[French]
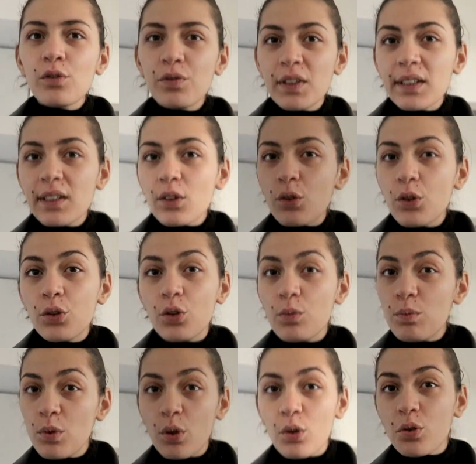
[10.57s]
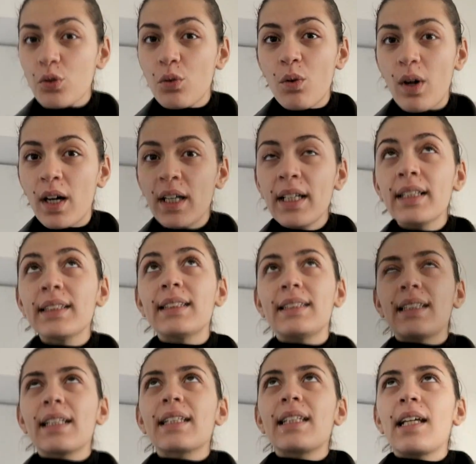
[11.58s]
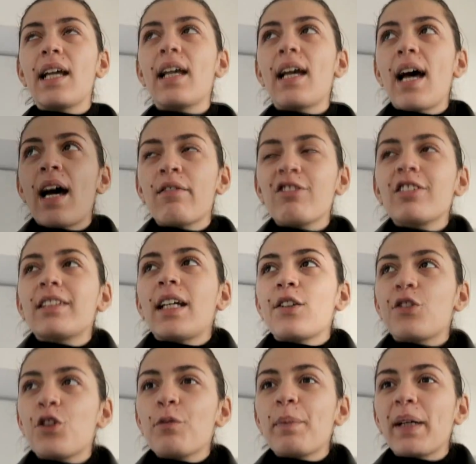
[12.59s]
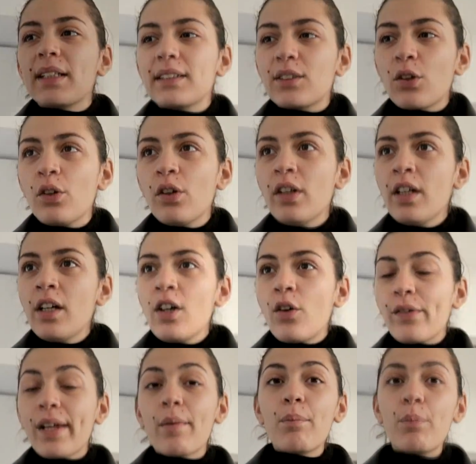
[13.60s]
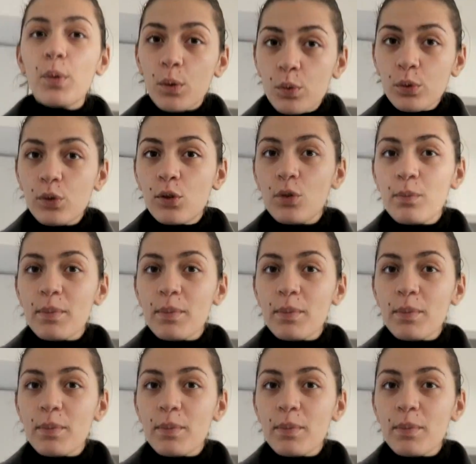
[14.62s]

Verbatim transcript: de vitres que de murs, je crois. C'est ça qui est avantageux parce que on a beaucoup de